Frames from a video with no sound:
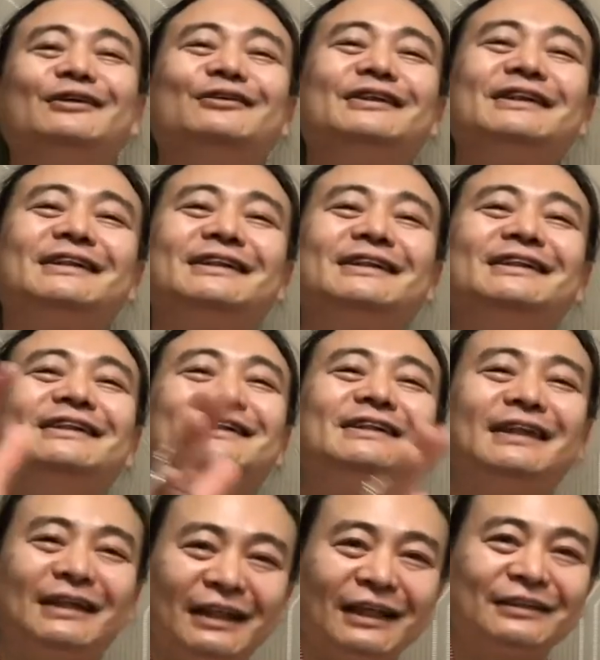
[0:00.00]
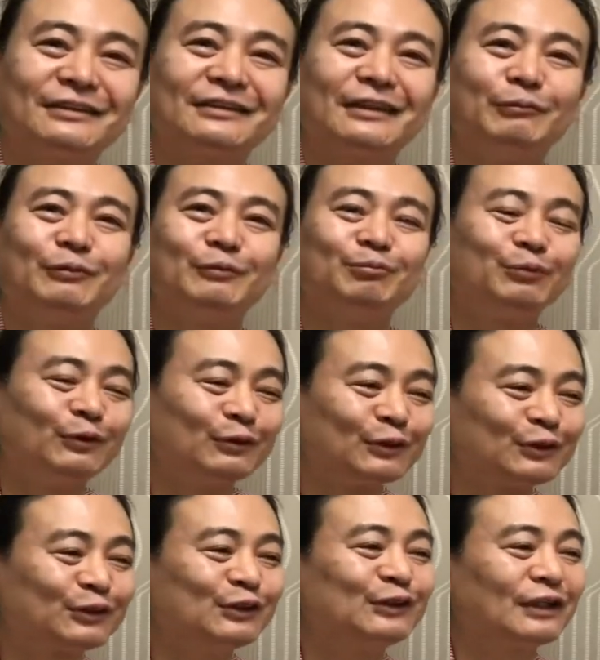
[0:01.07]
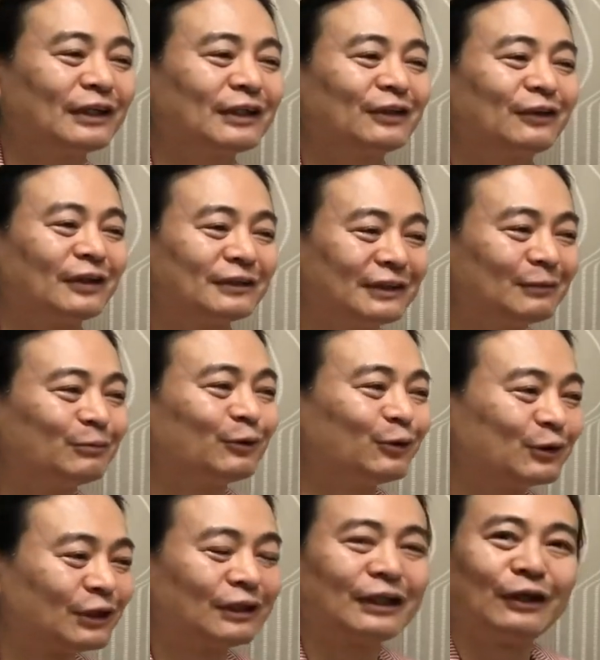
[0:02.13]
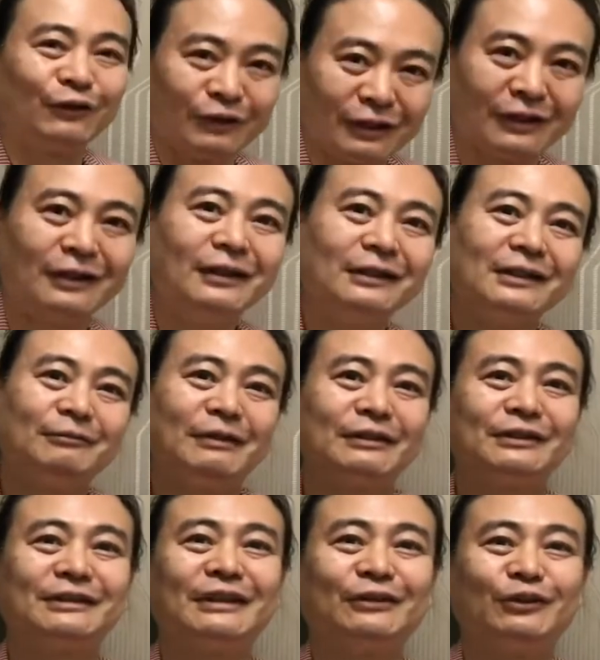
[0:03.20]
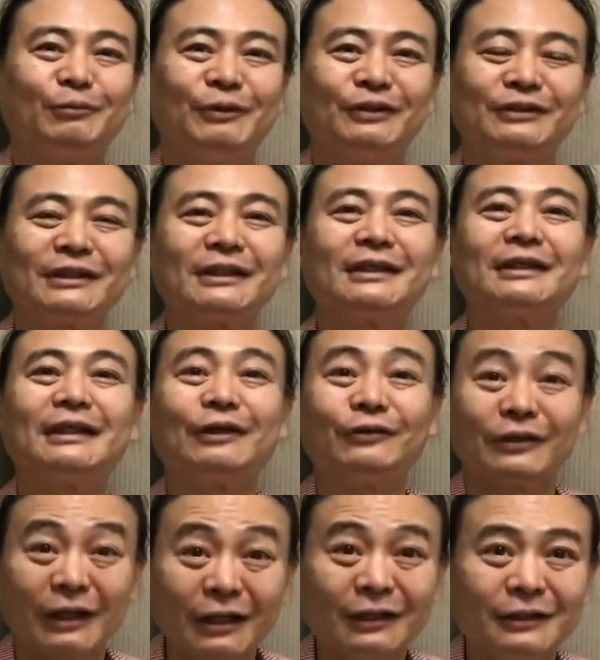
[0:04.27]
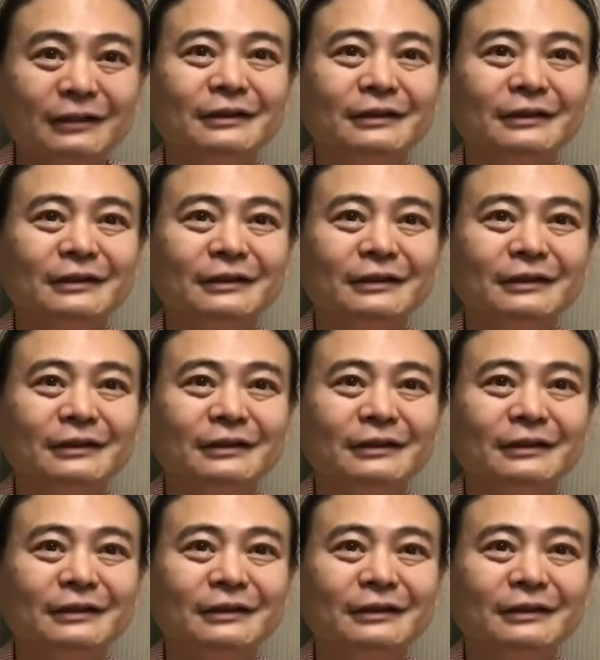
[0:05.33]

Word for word: 知識にしてねって言って文法の作り方とか全部教えたのに松下に言うと面倒くさかったんだろうな。